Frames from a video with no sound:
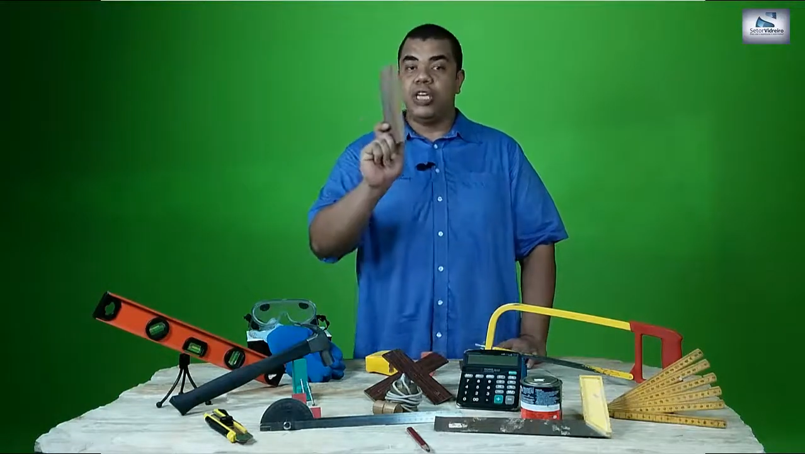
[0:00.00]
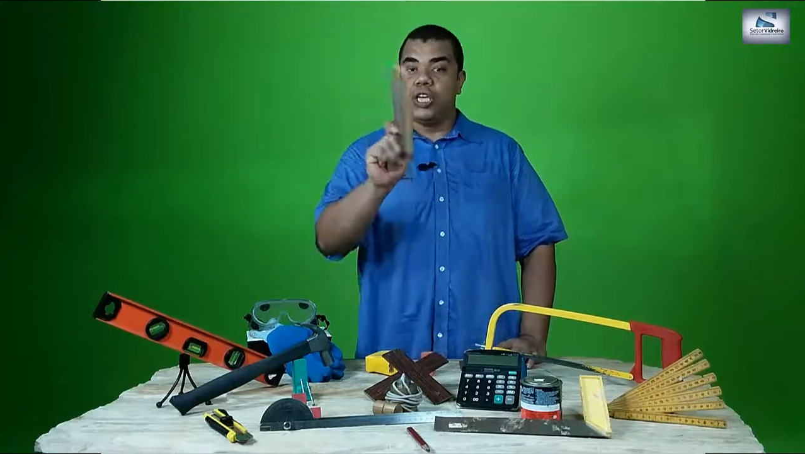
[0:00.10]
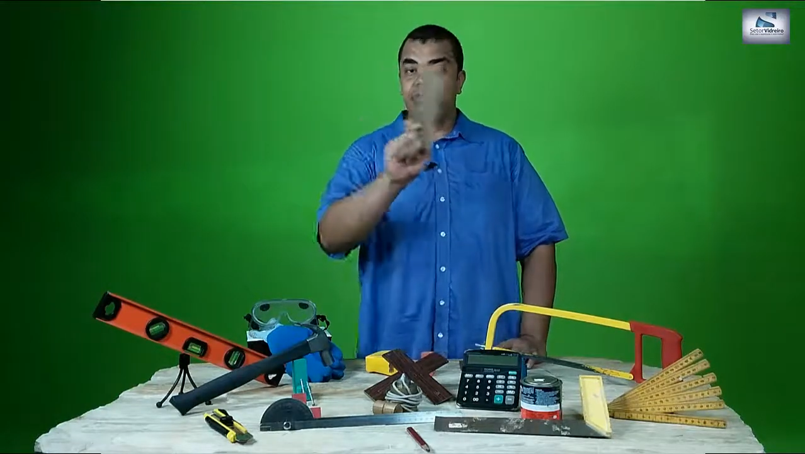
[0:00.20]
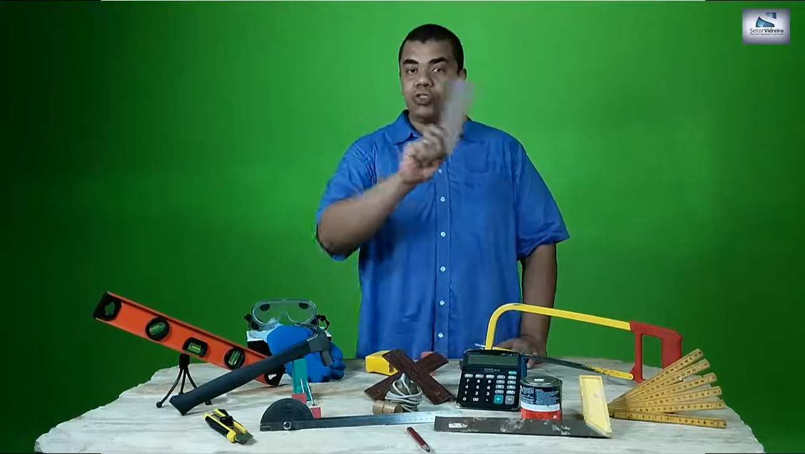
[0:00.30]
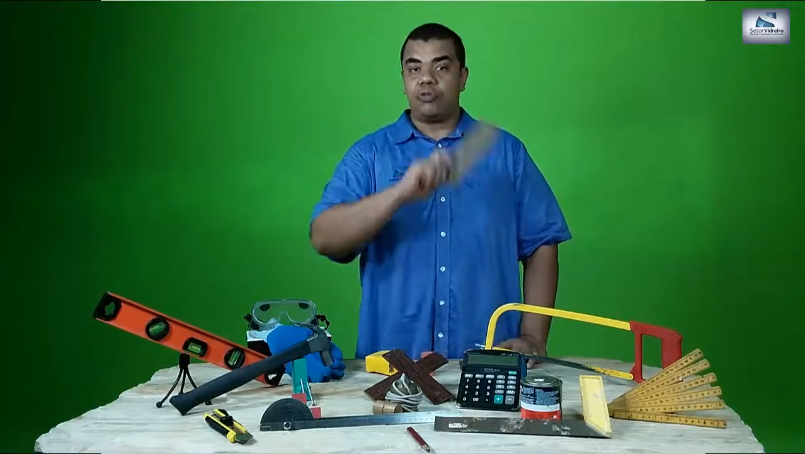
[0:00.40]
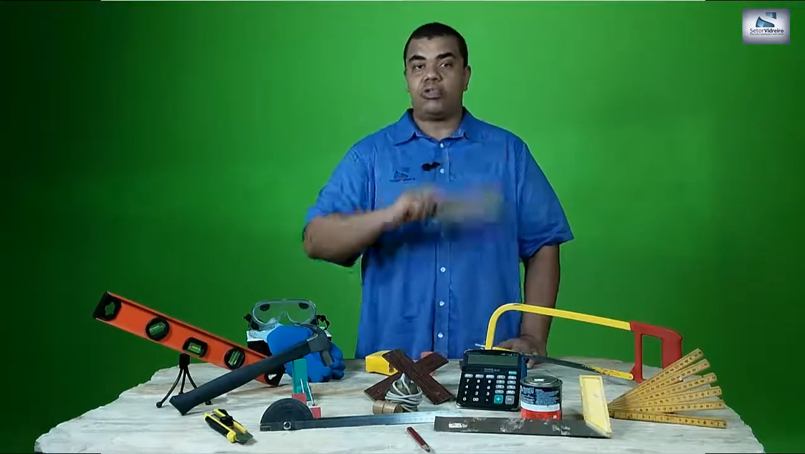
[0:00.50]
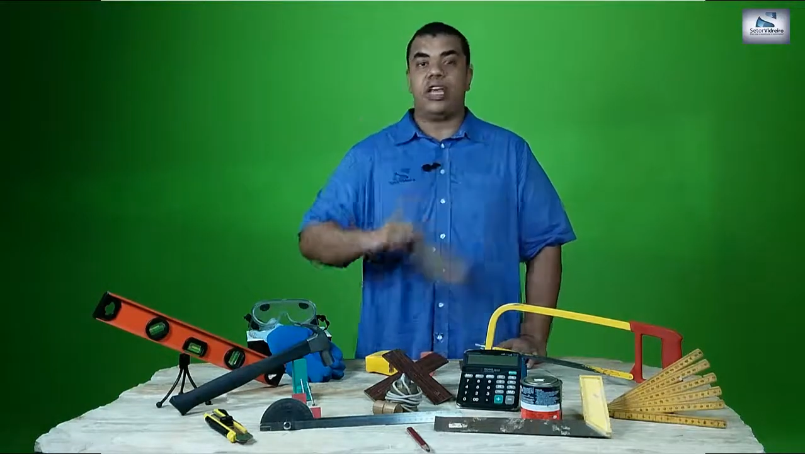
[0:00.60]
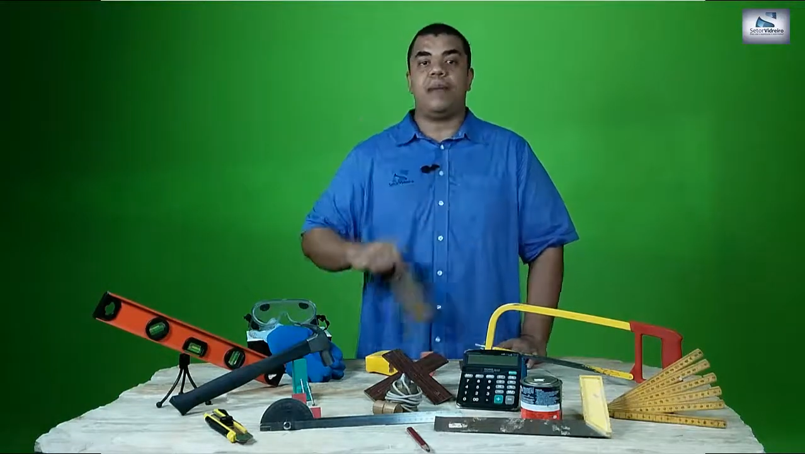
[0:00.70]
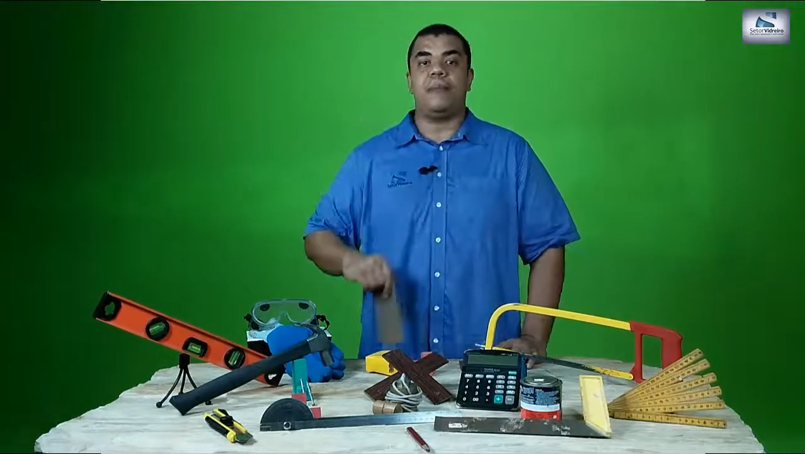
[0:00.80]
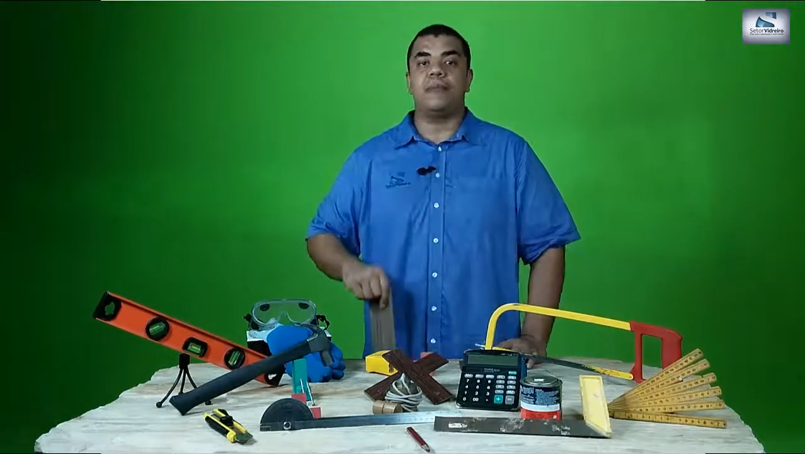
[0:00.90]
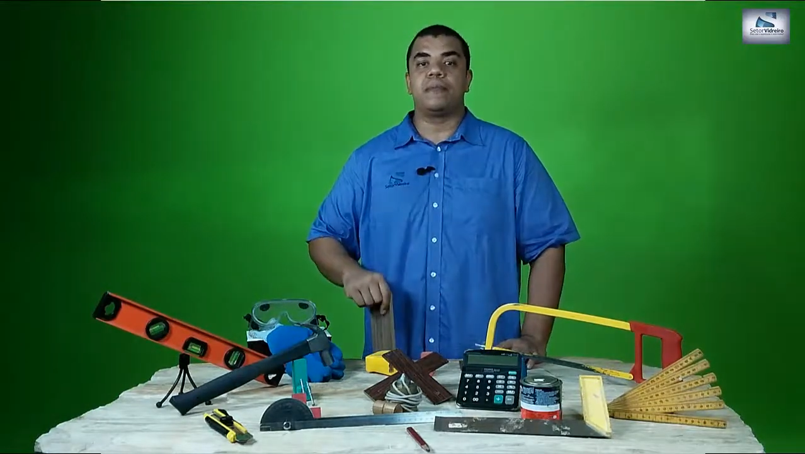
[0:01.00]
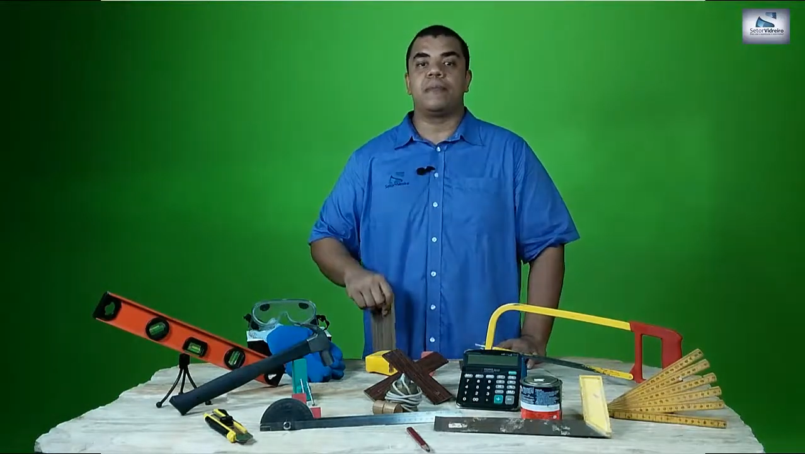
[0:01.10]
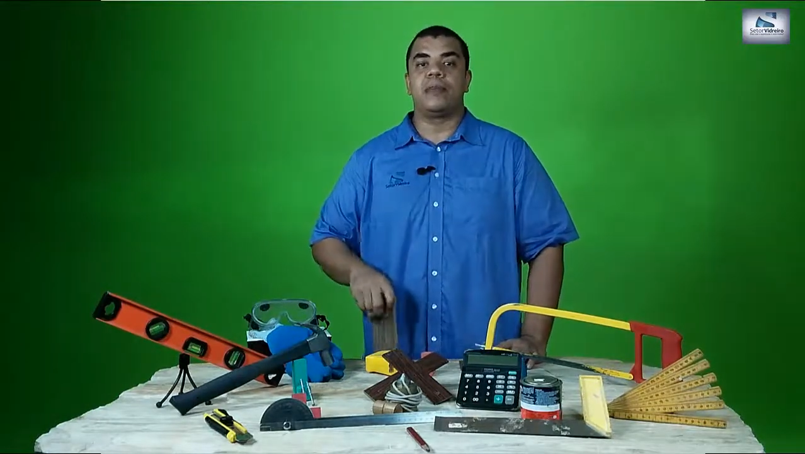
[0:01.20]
E o seu tempo.